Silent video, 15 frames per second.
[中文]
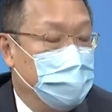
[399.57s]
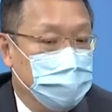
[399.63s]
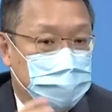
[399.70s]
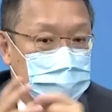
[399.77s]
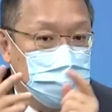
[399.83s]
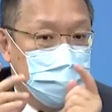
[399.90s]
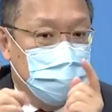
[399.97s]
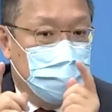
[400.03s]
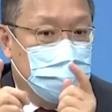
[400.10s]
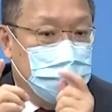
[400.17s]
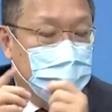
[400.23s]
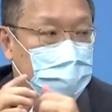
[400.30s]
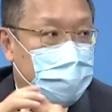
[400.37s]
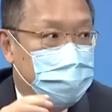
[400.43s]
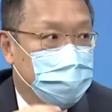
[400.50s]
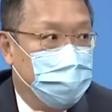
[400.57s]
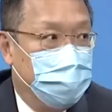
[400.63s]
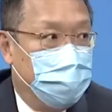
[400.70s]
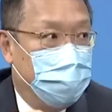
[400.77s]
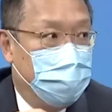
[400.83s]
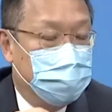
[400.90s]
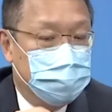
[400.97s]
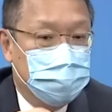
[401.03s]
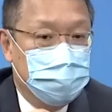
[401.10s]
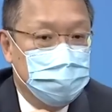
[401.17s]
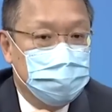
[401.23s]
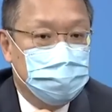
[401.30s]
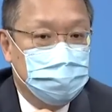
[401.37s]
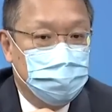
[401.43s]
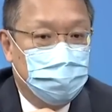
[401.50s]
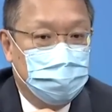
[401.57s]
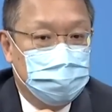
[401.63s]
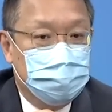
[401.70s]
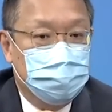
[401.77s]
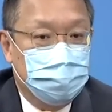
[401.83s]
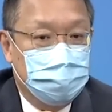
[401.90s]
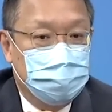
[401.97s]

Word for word: 这个概念哈，其实我是觉得